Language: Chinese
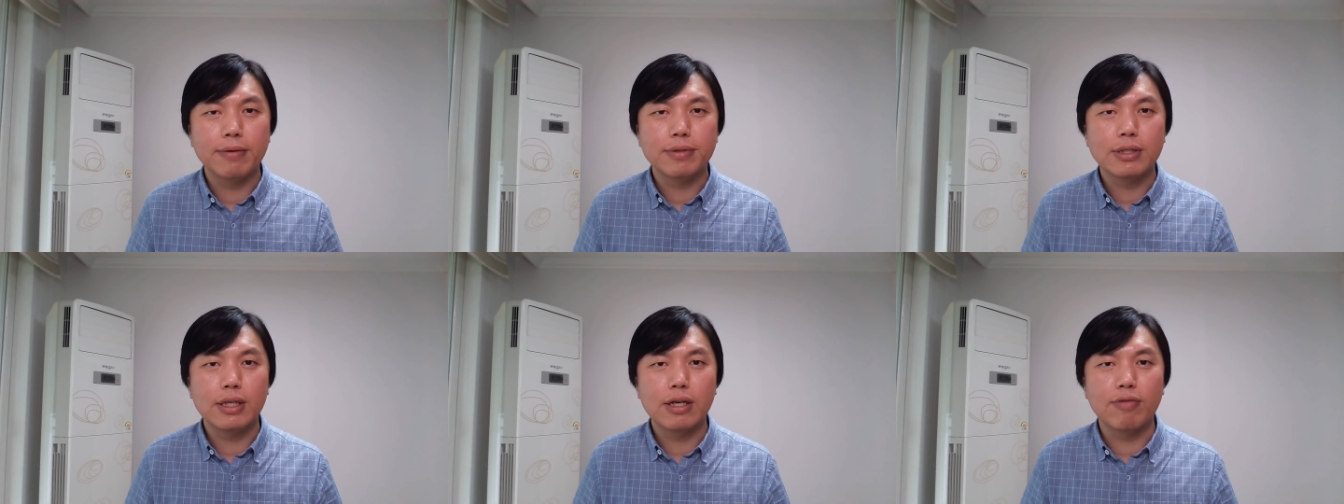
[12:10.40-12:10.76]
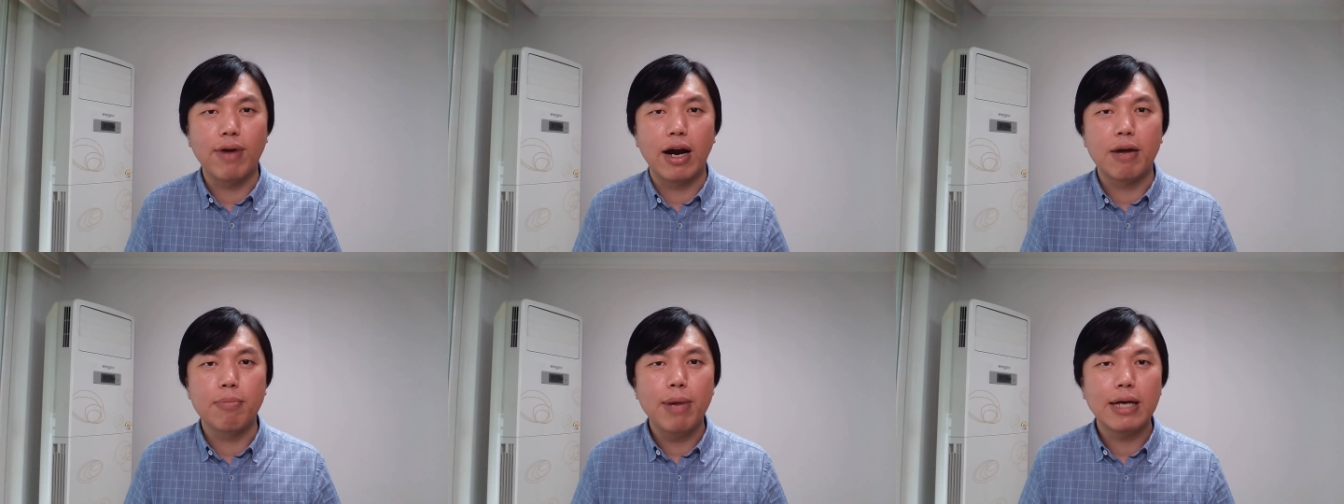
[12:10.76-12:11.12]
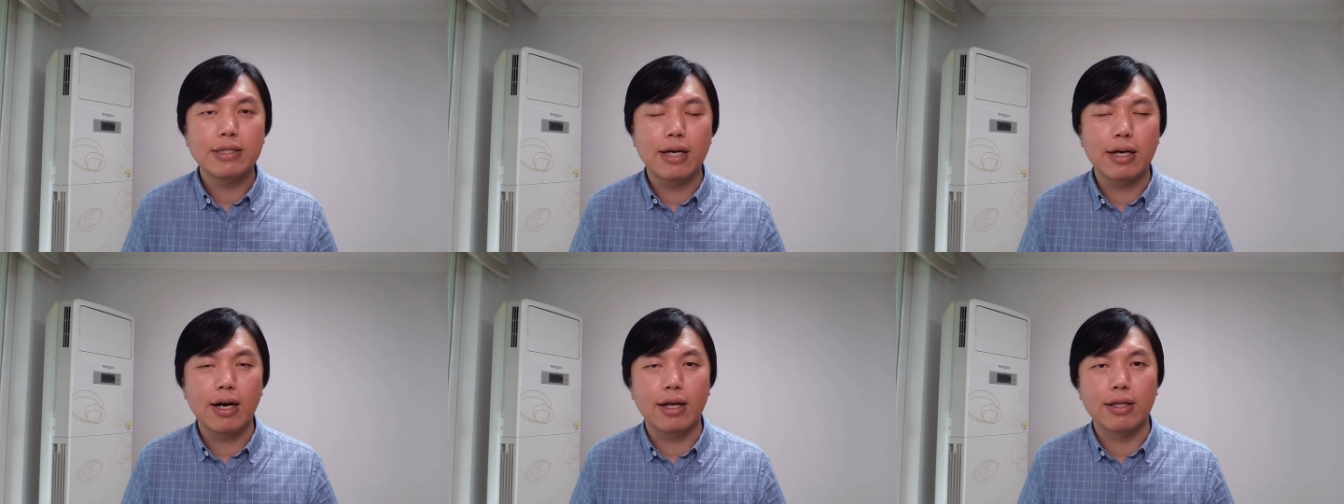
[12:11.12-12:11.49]
这个网上骂
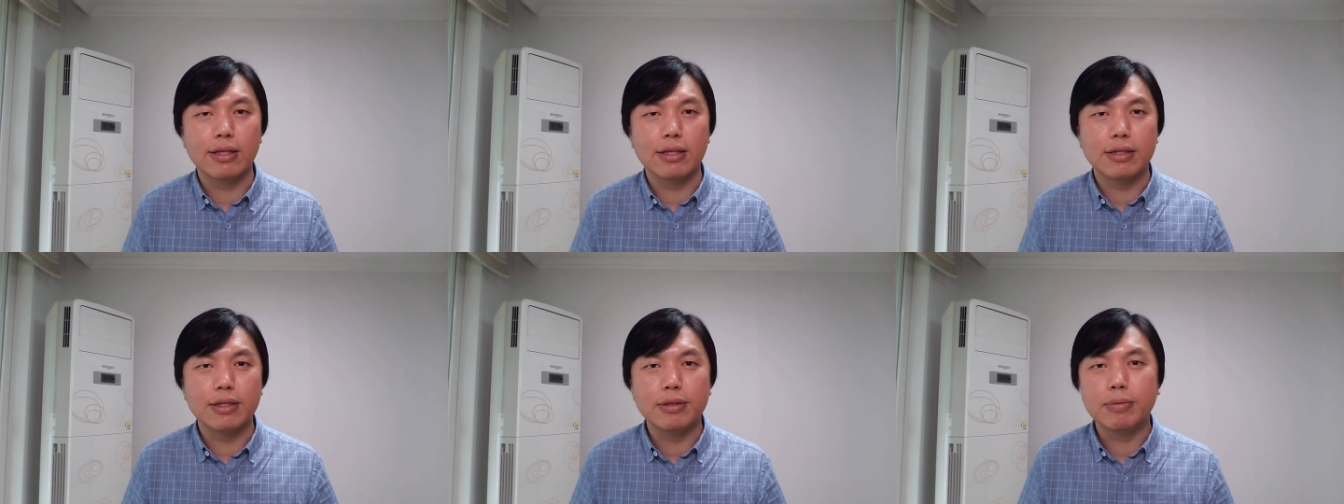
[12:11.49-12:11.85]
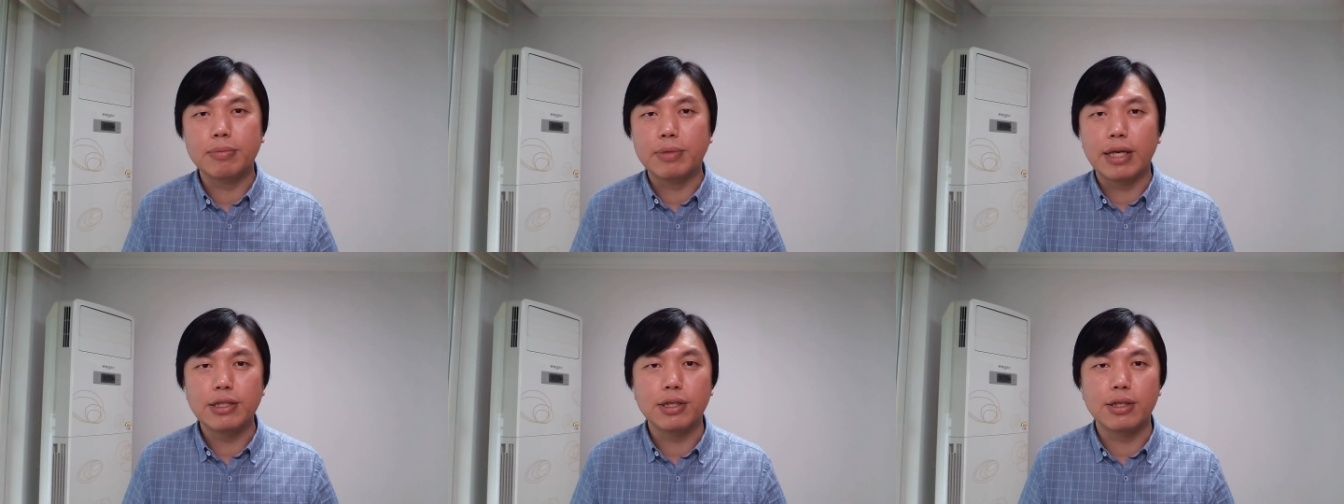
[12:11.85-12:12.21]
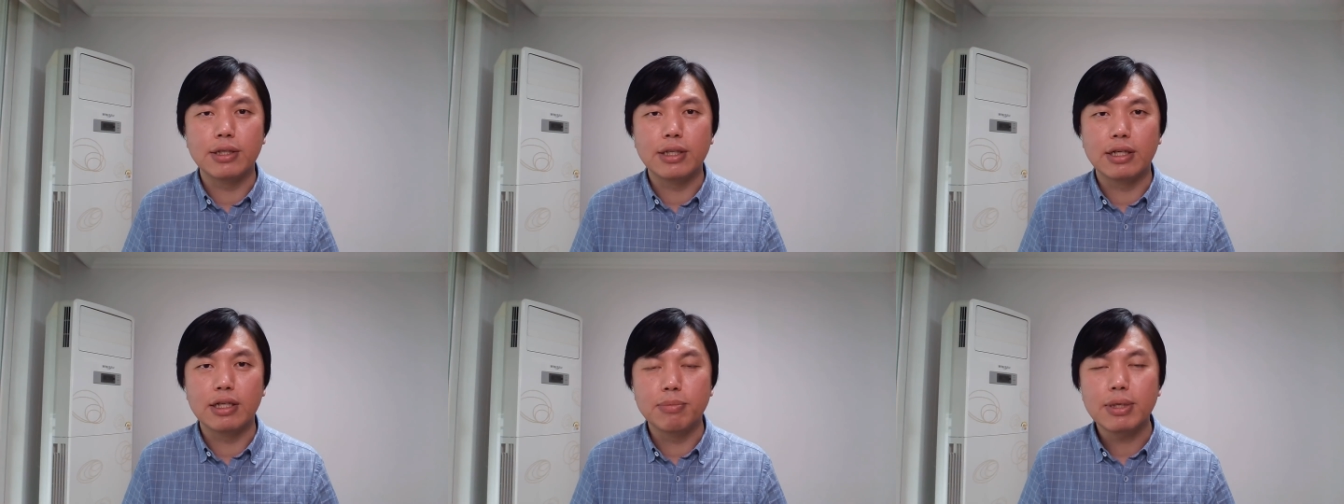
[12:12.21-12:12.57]
香港的年轻人
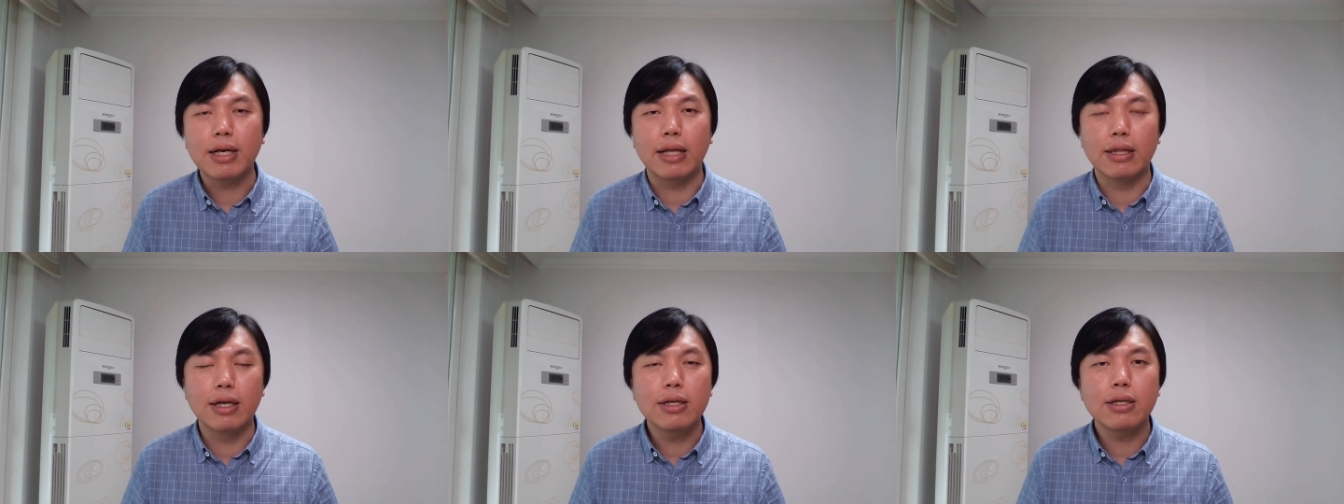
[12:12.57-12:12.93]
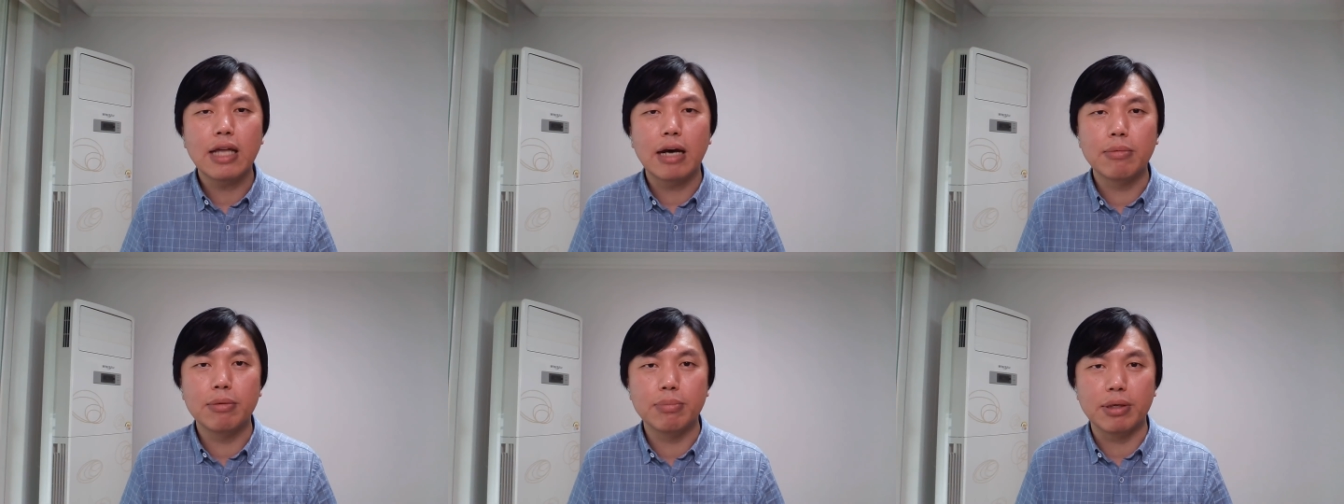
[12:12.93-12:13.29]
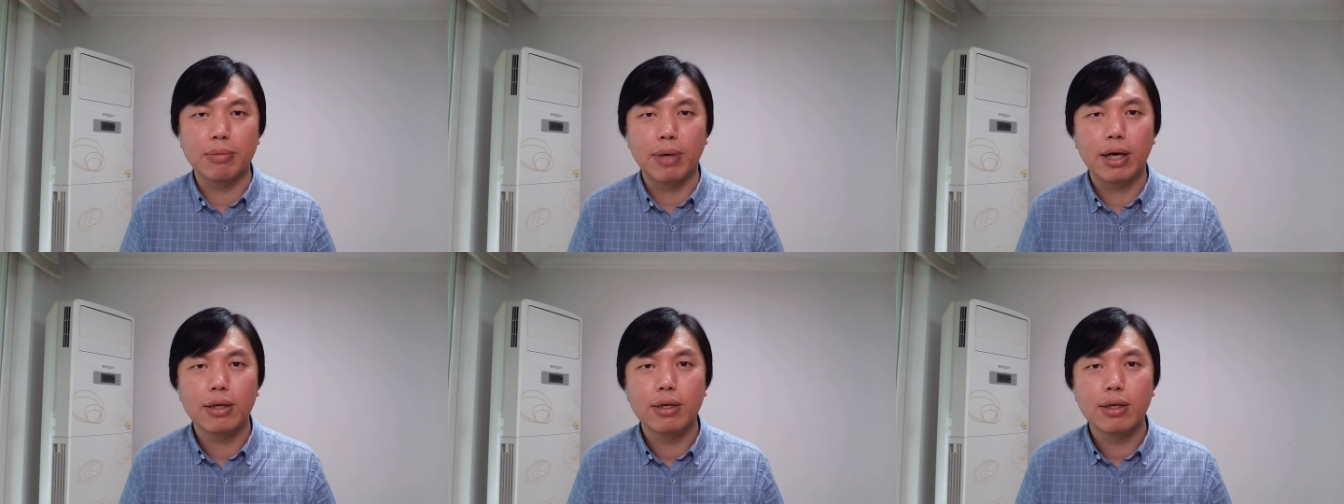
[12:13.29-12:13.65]
那些，你们敢能和他们比
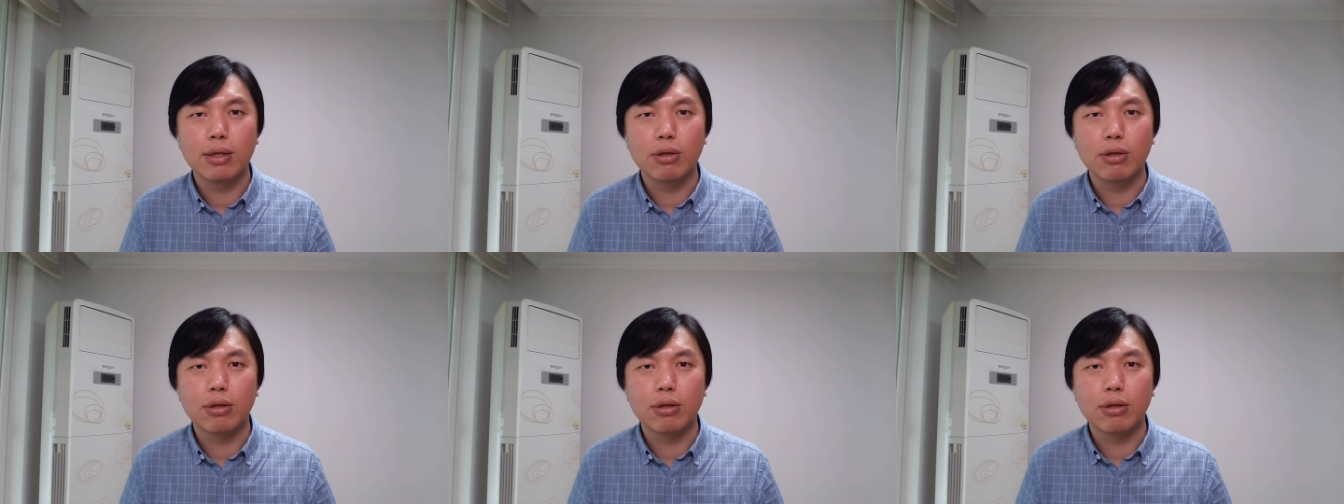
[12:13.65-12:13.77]
吗？